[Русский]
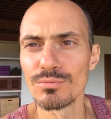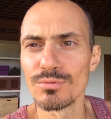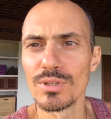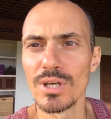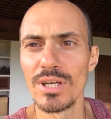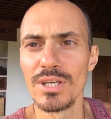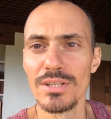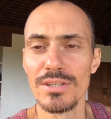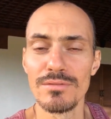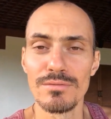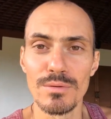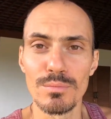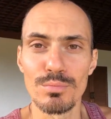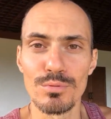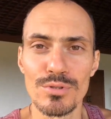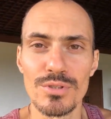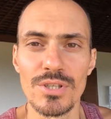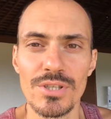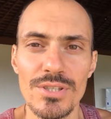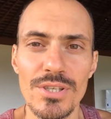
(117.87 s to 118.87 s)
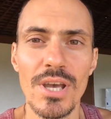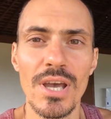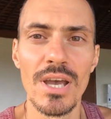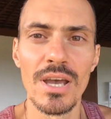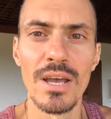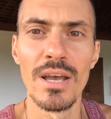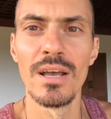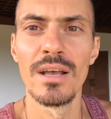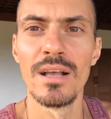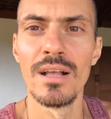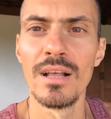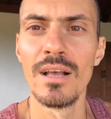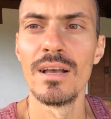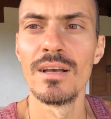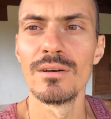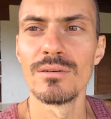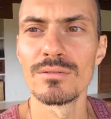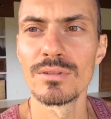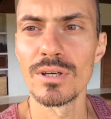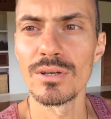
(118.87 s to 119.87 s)
кундалини выпустить.
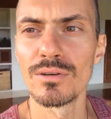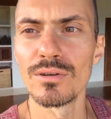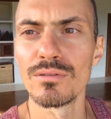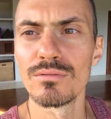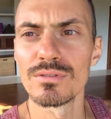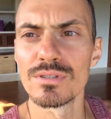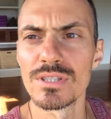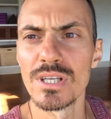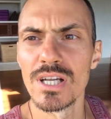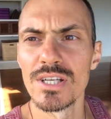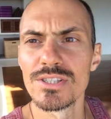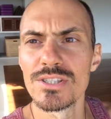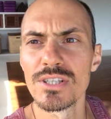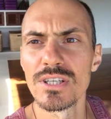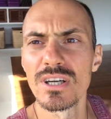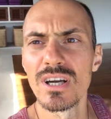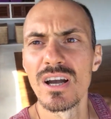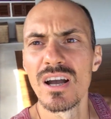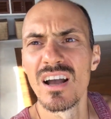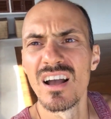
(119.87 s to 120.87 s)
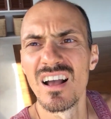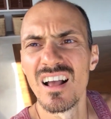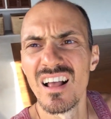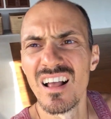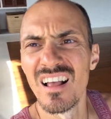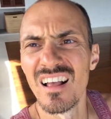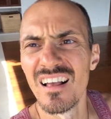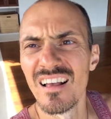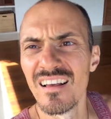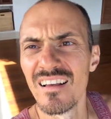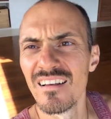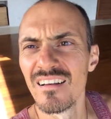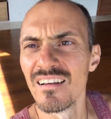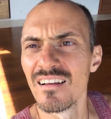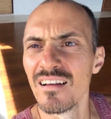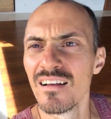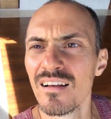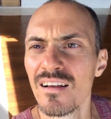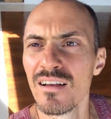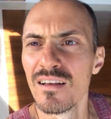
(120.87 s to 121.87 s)
Такой вот зальчик.
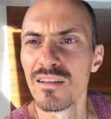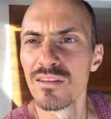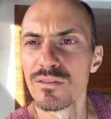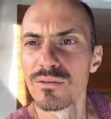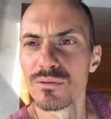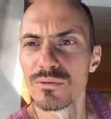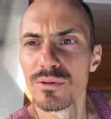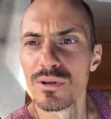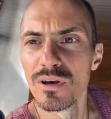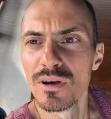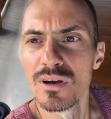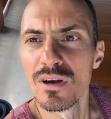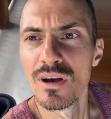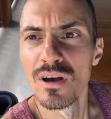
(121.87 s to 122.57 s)
Тут